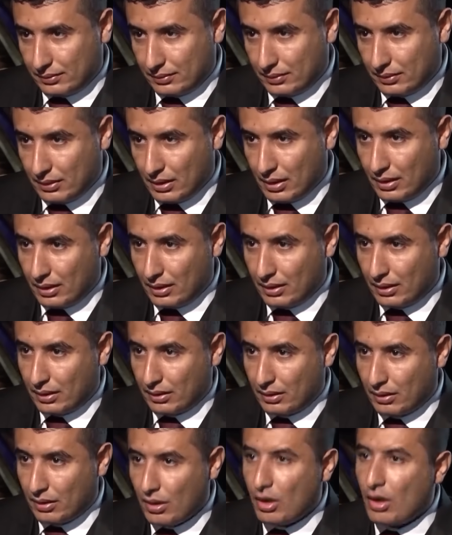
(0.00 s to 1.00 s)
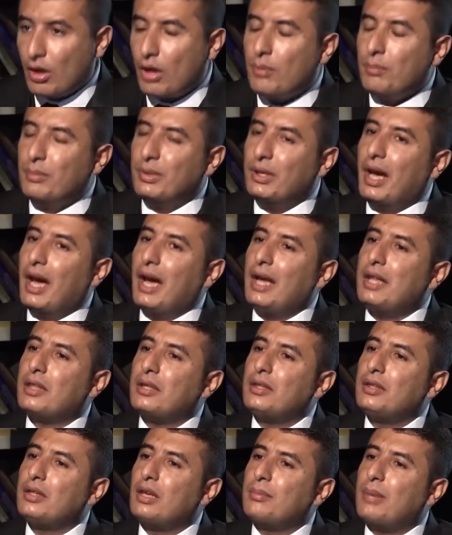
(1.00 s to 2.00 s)
من حيث من حيث
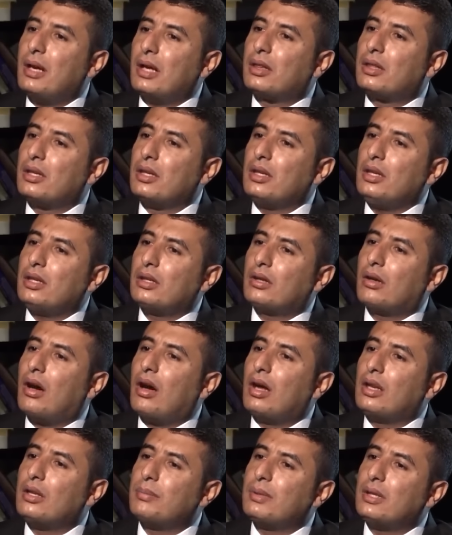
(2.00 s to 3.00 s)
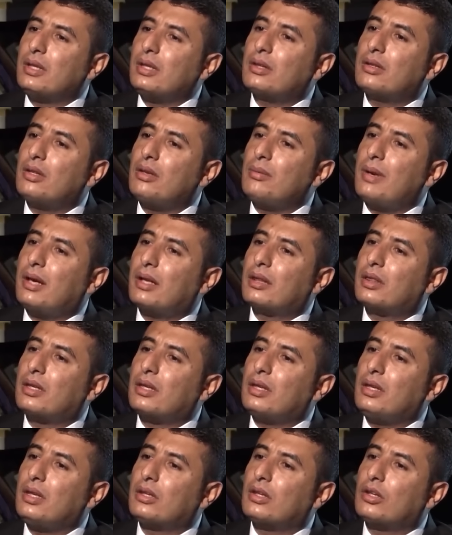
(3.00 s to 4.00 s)
ان البعثيين غالبيه
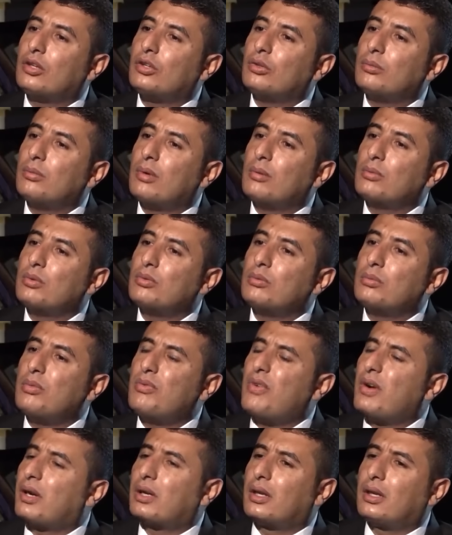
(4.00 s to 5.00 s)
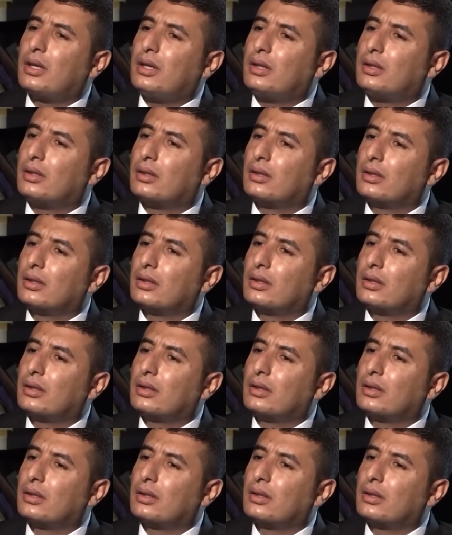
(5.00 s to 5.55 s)
البعثيين ان هم مو مفكرين